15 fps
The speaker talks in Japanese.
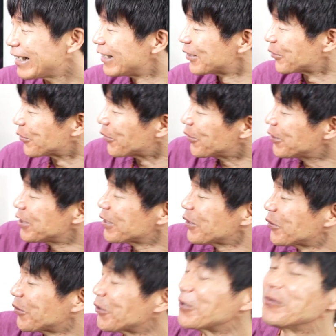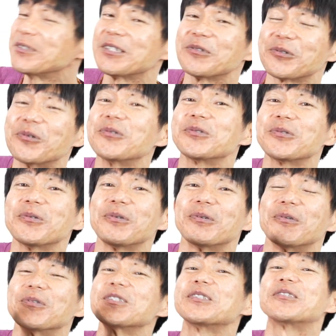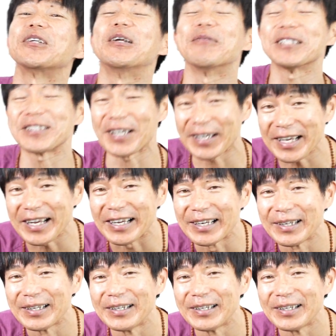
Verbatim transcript: そのおうし座と乙女座の特徴を教えてくれますから、